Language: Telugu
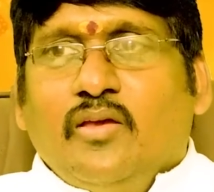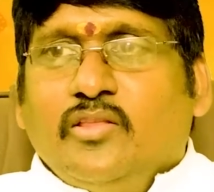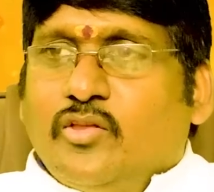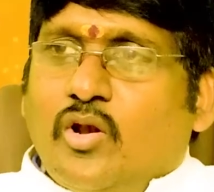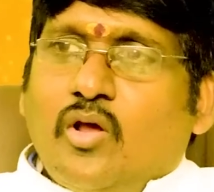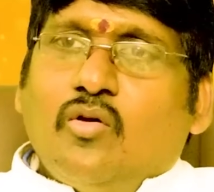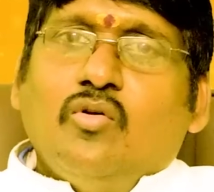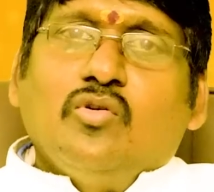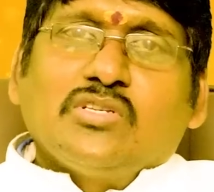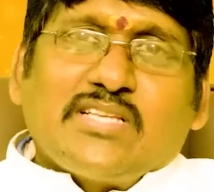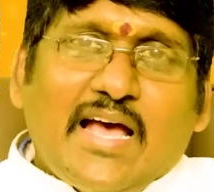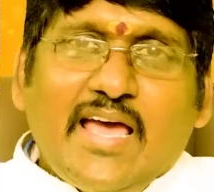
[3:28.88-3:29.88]
ఇతరులకు
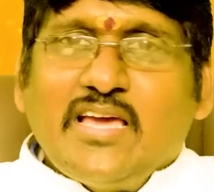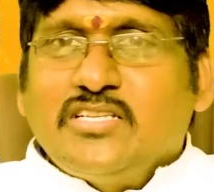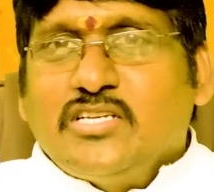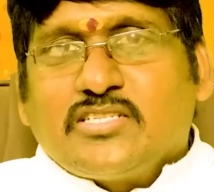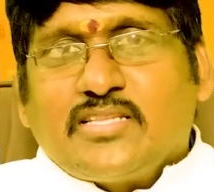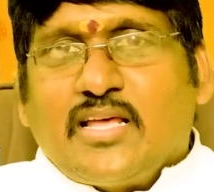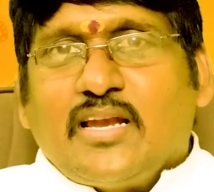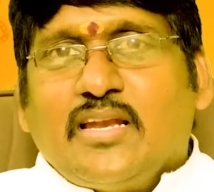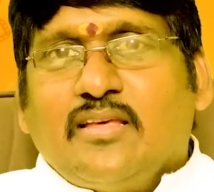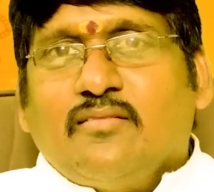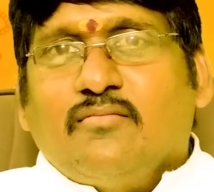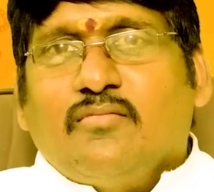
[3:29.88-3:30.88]
సహాయం
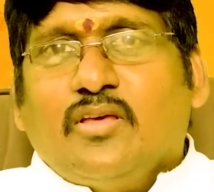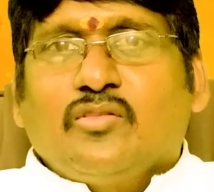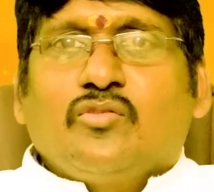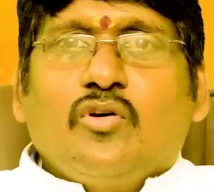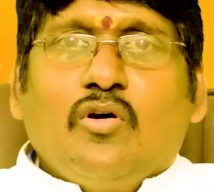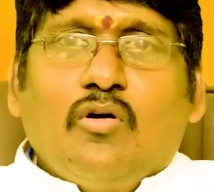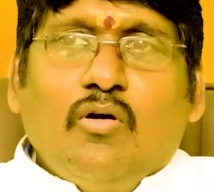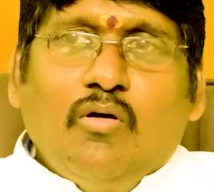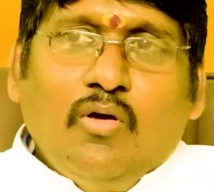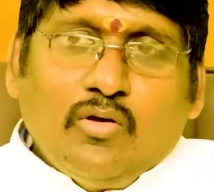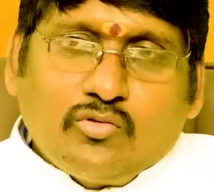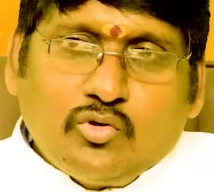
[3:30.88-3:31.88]
చేస్తారండి ఎంతో
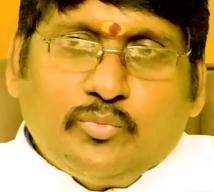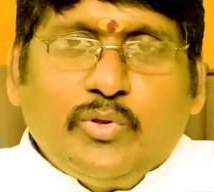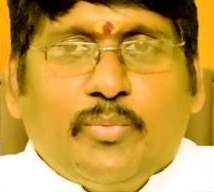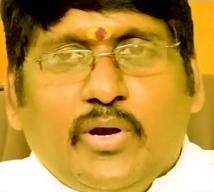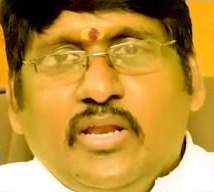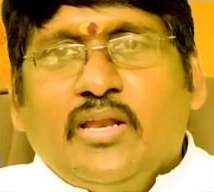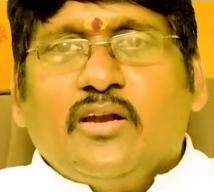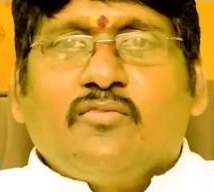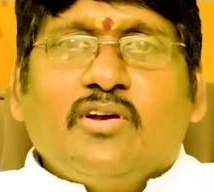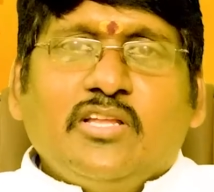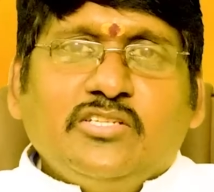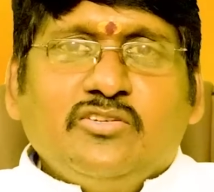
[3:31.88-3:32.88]
తృప్తి
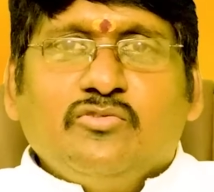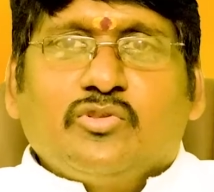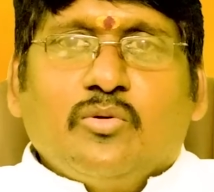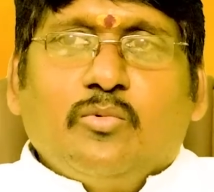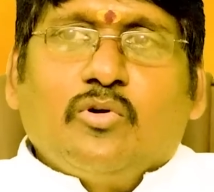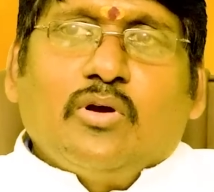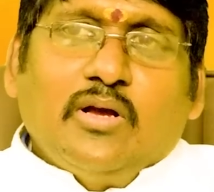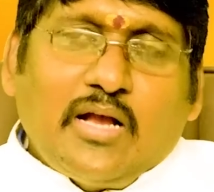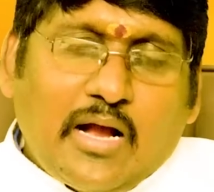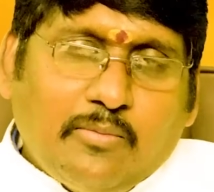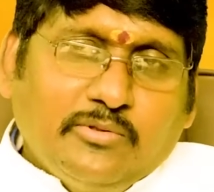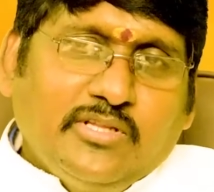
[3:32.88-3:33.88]
పడినటువంటి జీవితము
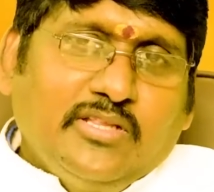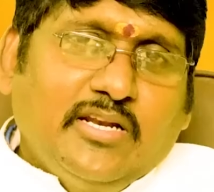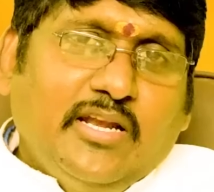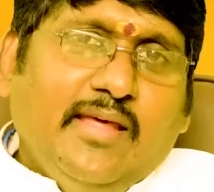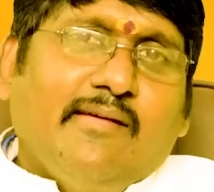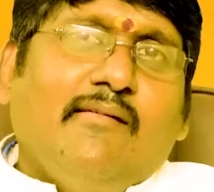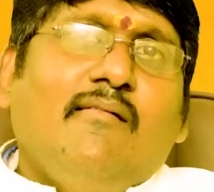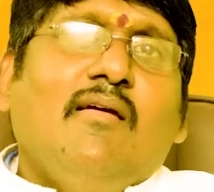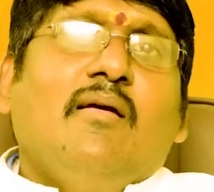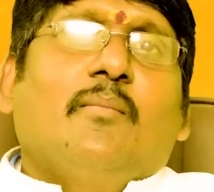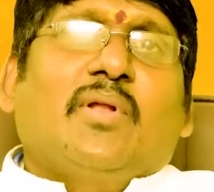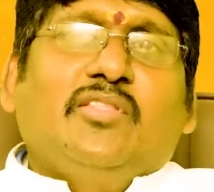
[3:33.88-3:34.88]
కాకపోతే ఏంటంటే
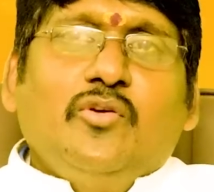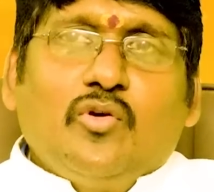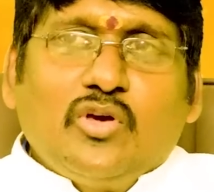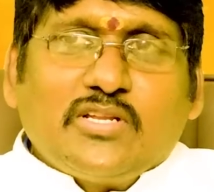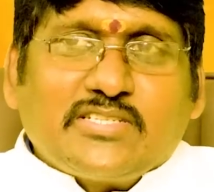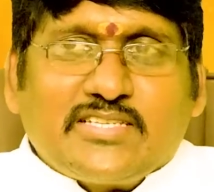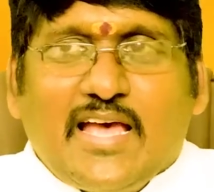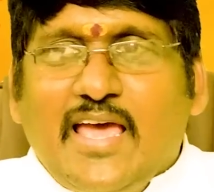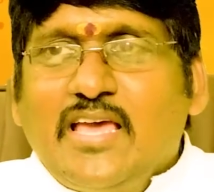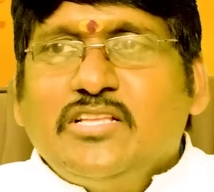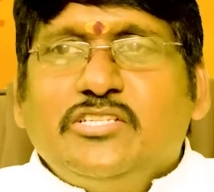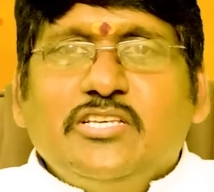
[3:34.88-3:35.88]
ప్రతి ఒక్కరికి
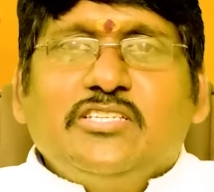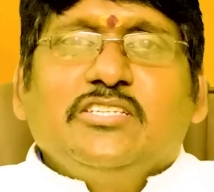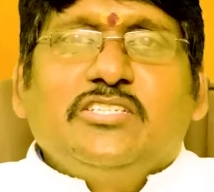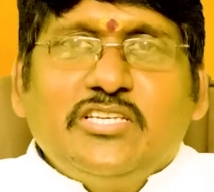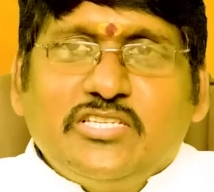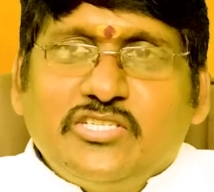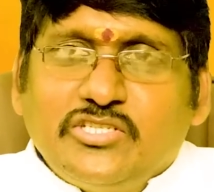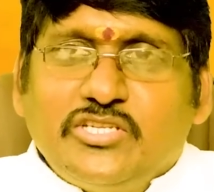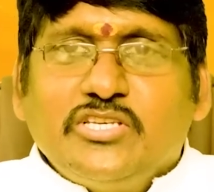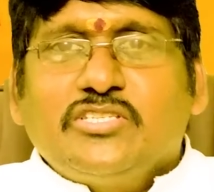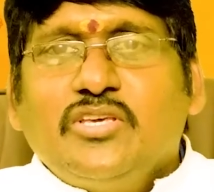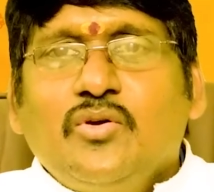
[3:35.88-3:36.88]
సహాయం చేసి చేసి
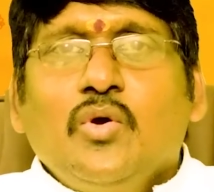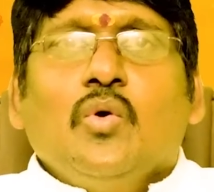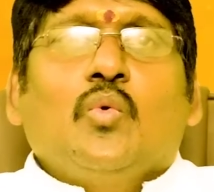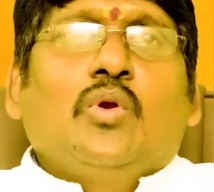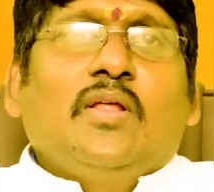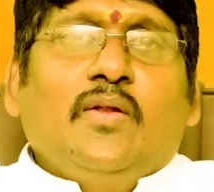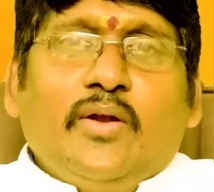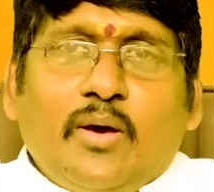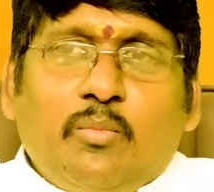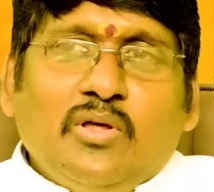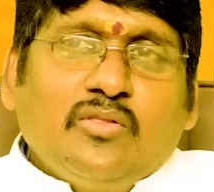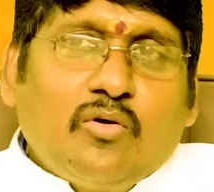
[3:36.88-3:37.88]
చేసి ఉన్న
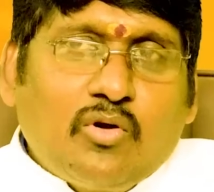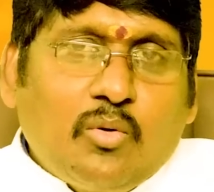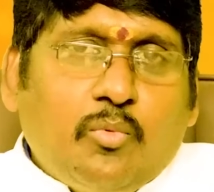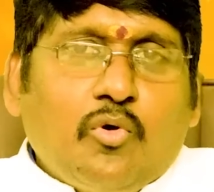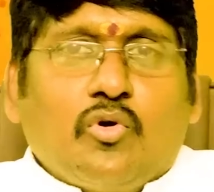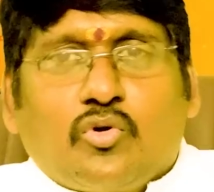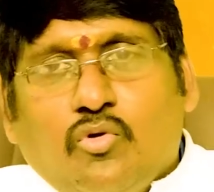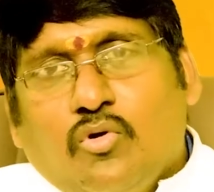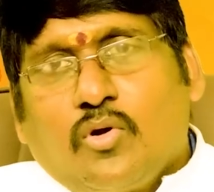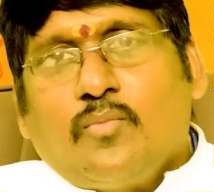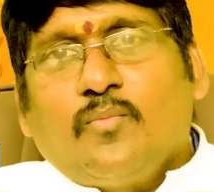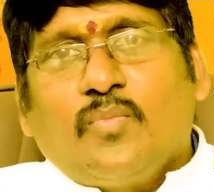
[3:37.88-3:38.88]
డబ్బంతా కూడా
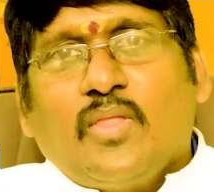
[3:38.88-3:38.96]
పోగొట్టుకోవడం